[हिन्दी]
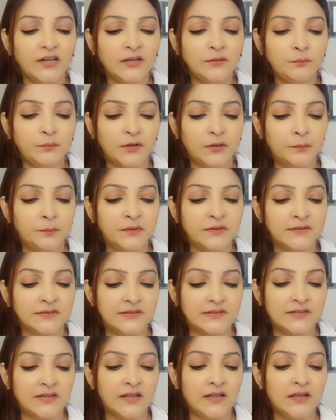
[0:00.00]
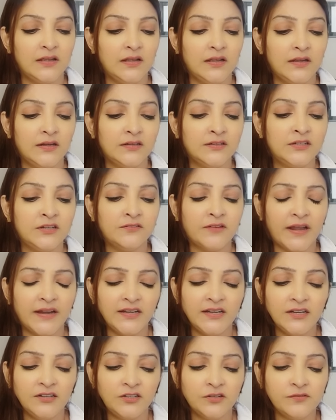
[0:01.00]
एंड पर्पज़
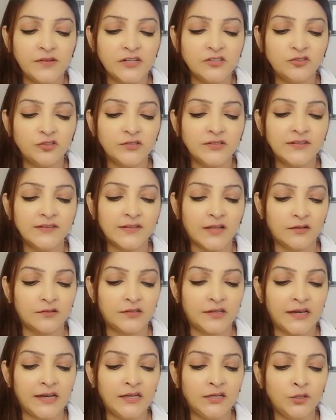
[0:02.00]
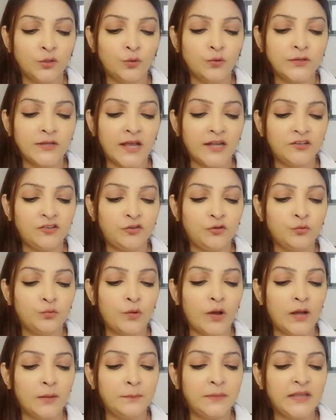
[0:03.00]
डिवाइन इंटरवेंशन इज अकरिंग नो दैट
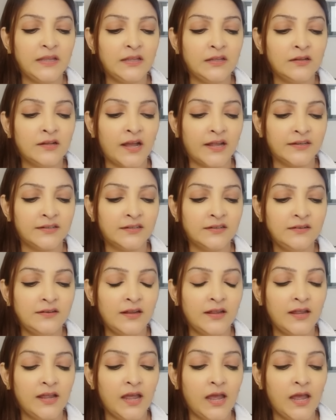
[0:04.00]
यू आर बींग गाइडेड